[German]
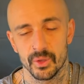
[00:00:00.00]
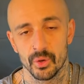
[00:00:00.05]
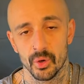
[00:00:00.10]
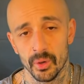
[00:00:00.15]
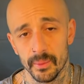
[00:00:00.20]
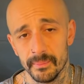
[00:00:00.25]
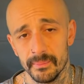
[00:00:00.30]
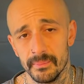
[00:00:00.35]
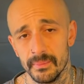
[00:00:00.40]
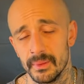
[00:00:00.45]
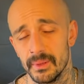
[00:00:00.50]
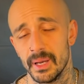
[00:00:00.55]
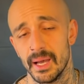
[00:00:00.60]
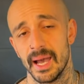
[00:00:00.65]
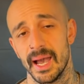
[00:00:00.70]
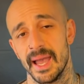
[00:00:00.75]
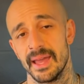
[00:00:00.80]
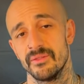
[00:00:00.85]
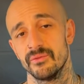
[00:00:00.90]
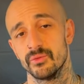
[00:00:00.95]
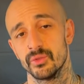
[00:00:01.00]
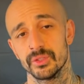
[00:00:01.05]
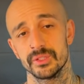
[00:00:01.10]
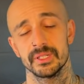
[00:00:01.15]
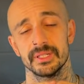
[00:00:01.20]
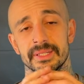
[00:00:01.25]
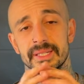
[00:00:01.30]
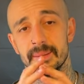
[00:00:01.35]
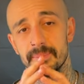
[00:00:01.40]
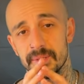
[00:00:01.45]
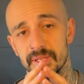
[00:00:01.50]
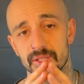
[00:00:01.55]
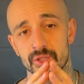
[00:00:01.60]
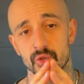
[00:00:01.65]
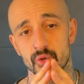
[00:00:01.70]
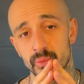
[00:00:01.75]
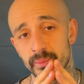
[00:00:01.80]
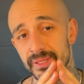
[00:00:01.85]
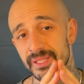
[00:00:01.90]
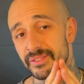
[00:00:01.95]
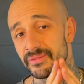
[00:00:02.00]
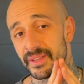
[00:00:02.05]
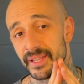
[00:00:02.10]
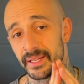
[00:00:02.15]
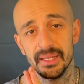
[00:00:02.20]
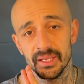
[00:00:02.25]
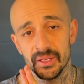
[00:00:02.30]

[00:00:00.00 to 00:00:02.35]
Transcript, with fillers: um einen Wurzelteppich zu bezwingen.